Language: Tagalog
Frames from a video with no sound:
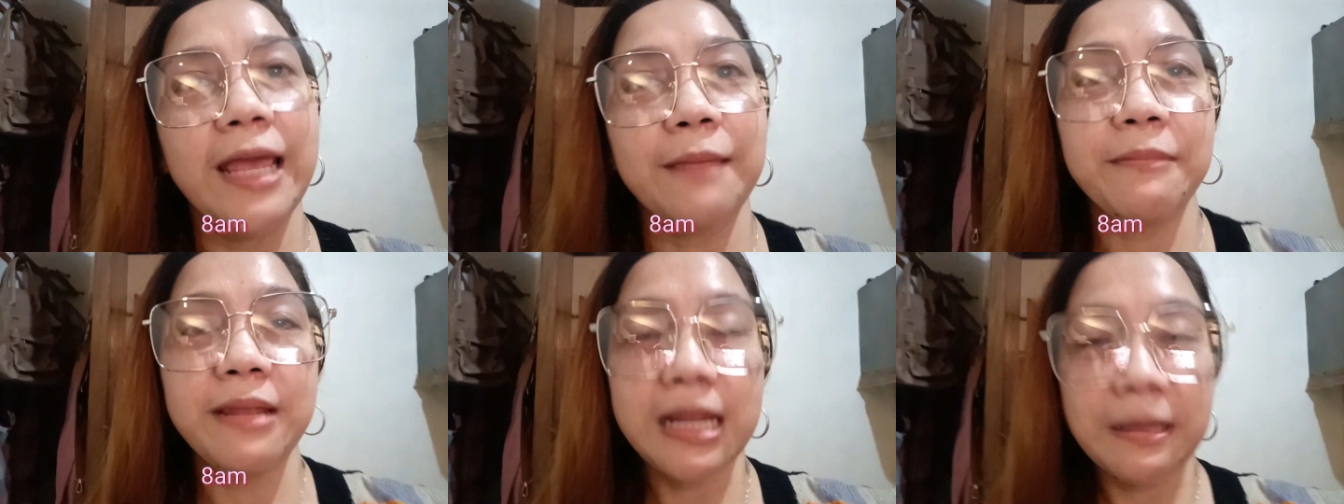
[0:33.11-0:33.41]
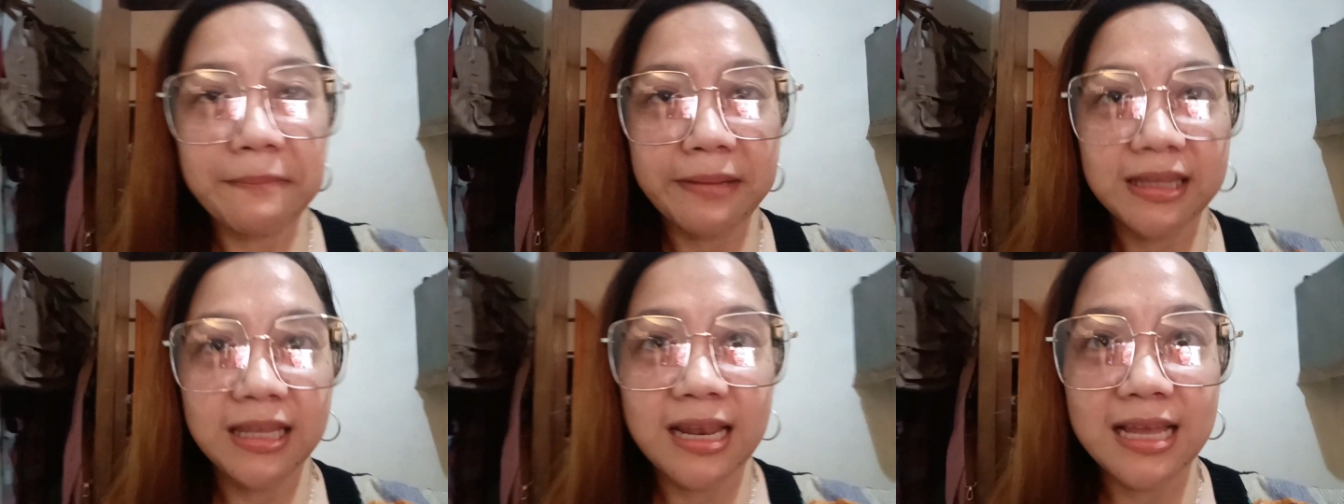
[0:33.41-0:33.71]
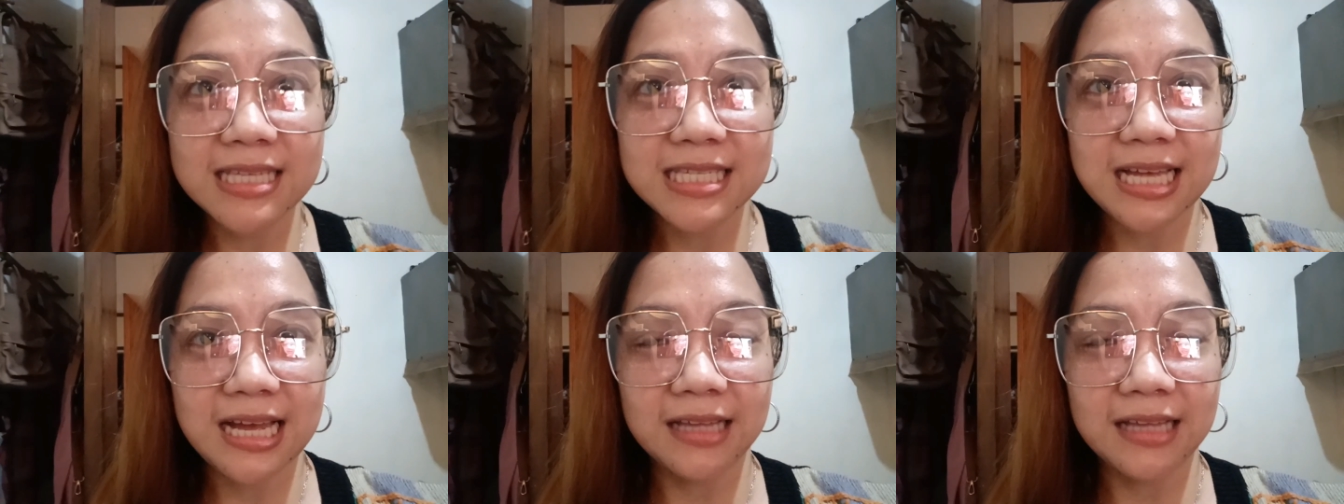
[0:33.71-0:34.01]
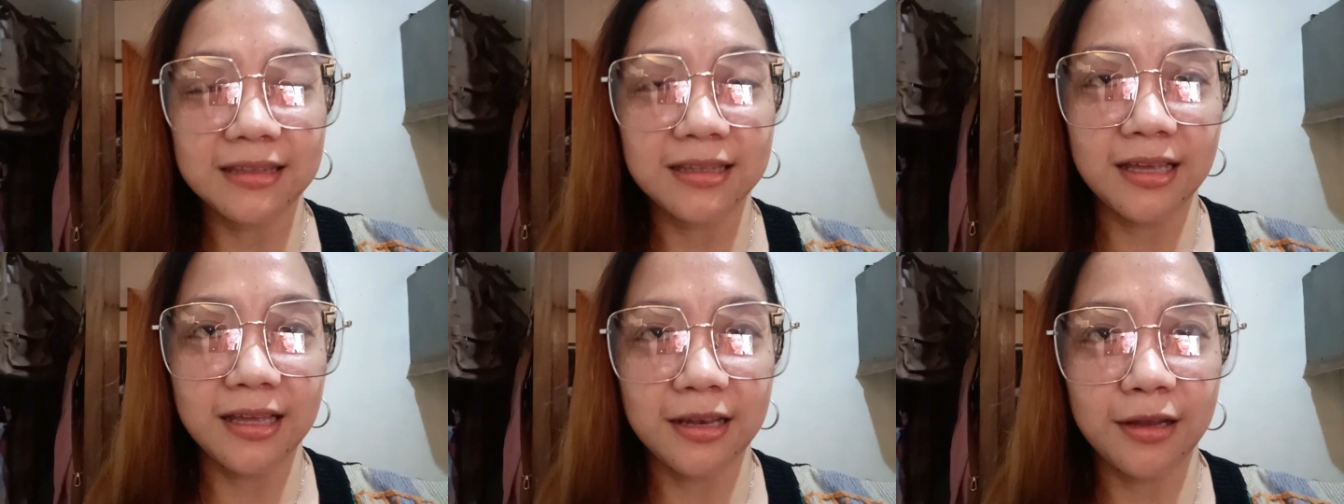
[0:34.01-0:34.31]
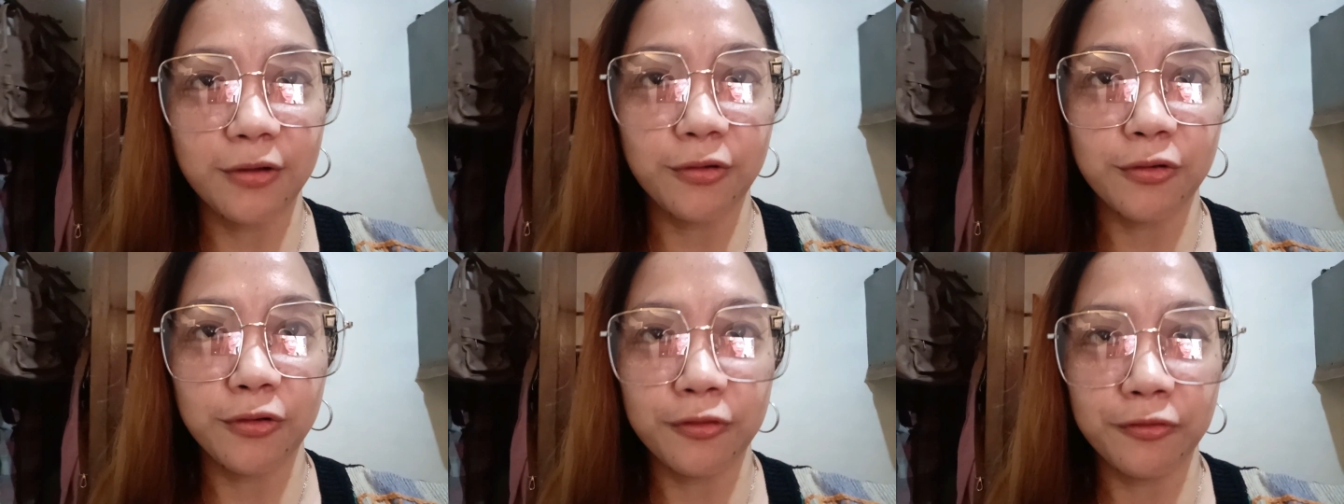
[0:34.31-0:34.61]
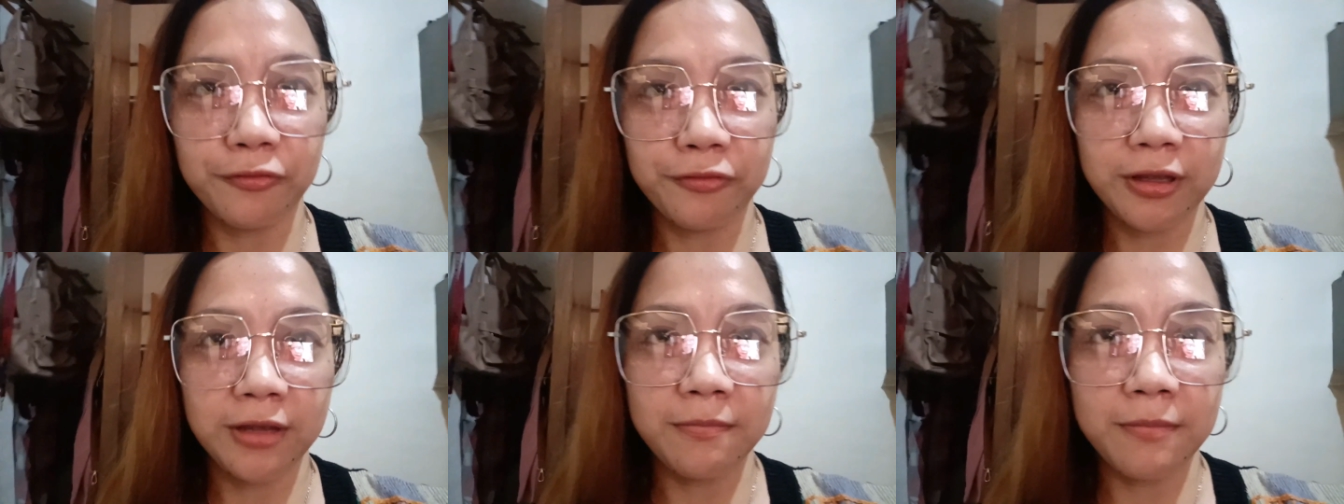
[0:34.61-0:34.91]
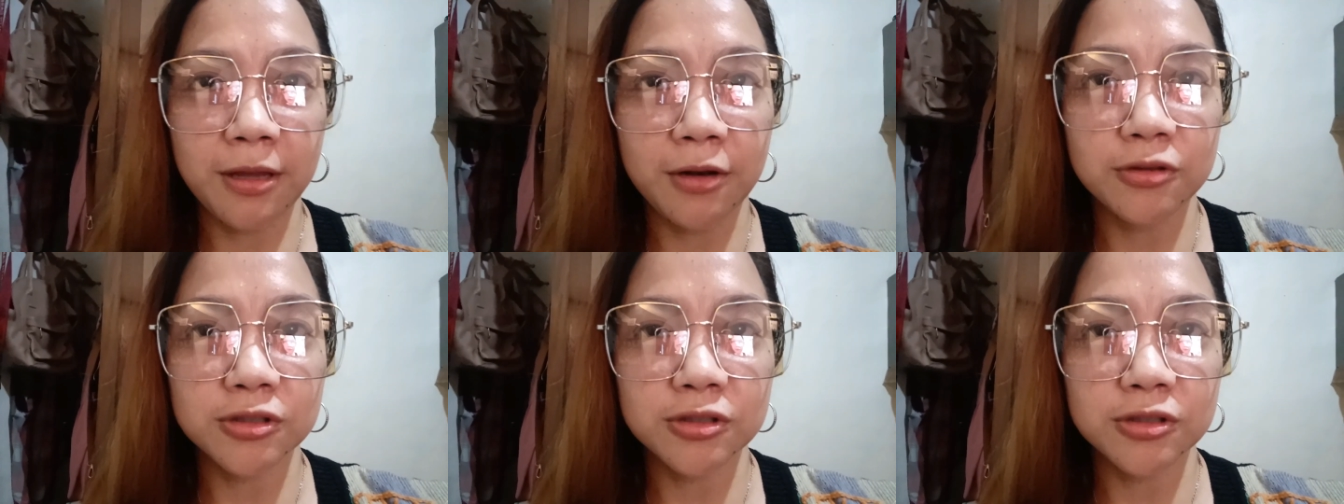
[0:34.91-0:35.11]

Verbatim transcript: Ayan, may nagpadala sa atin na coffee.